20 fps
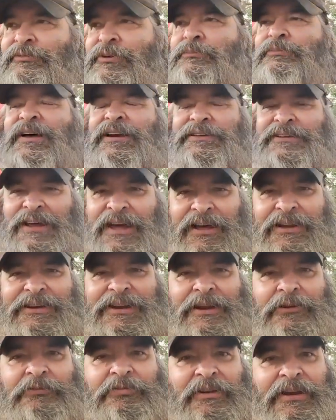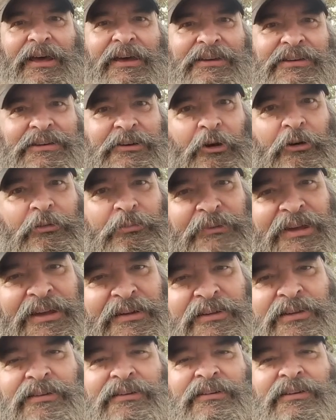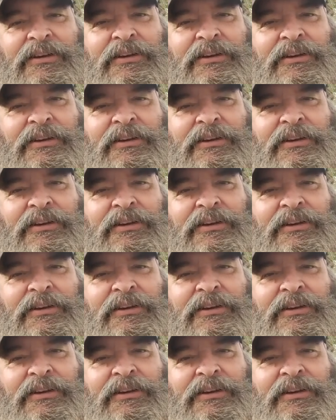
wie man da dann vielleicht noch mehr